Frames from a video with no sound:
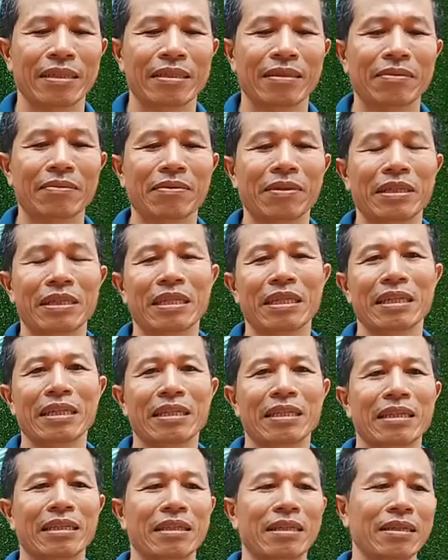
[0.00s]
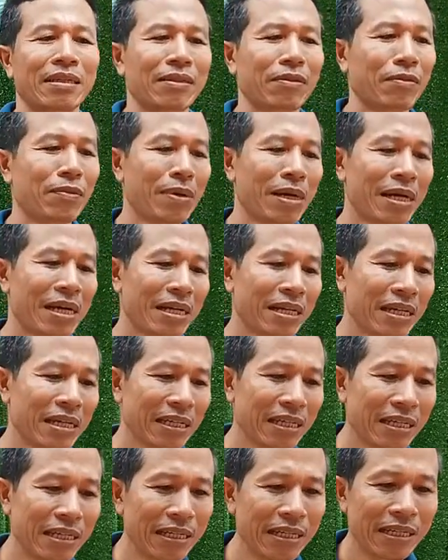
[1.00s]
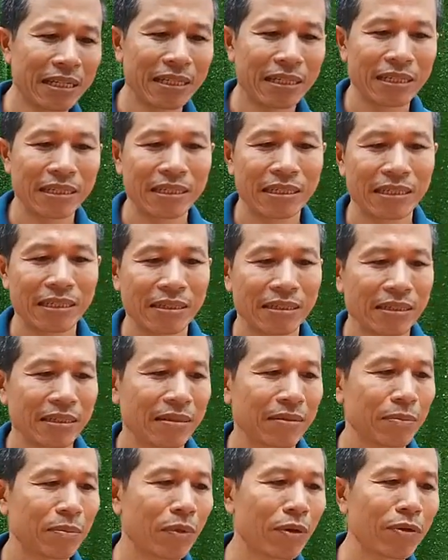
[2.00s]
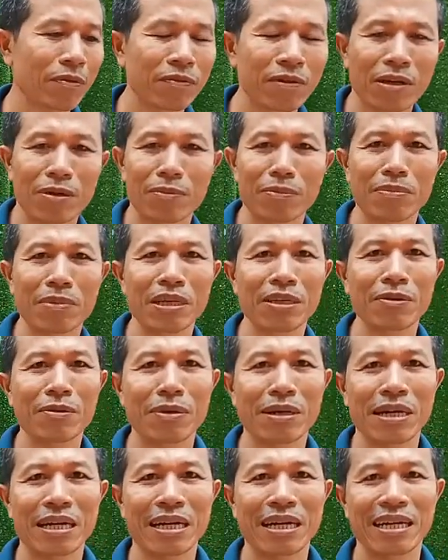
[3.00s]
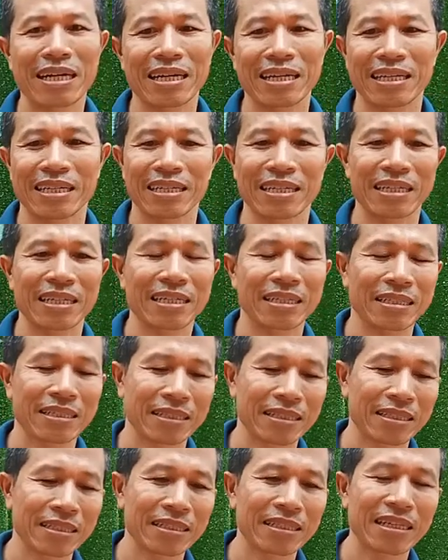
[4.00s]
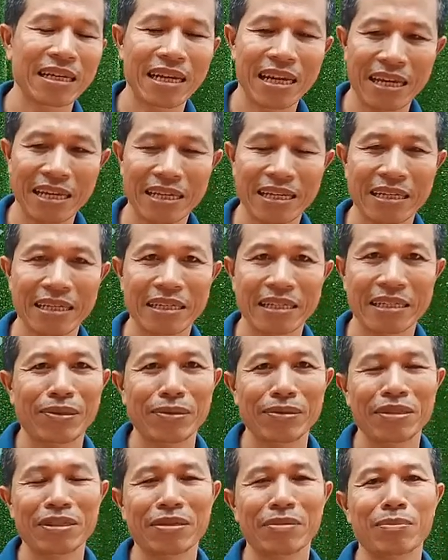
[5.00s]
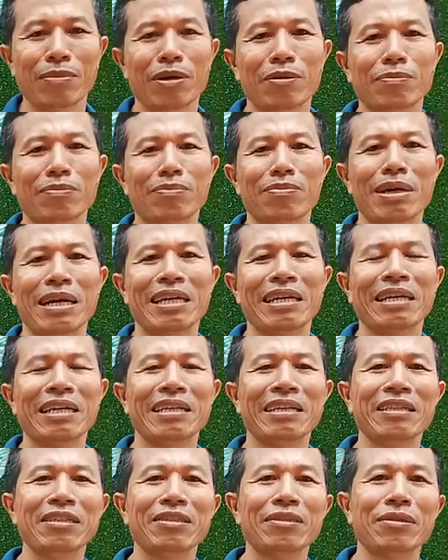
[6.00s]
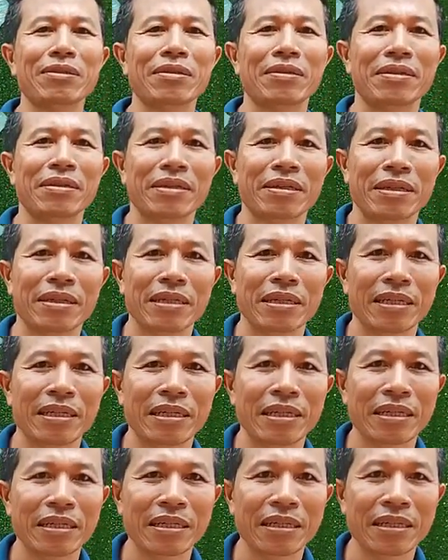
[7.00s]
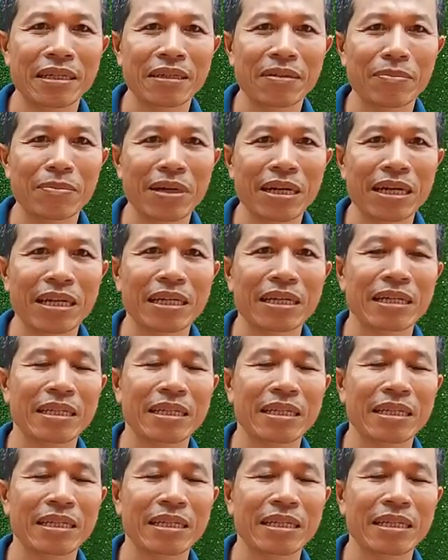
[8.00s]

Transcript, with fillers: vậy thì qua cái mô phỏng minh họa này tôi chỉ mong mang đến cho các bạn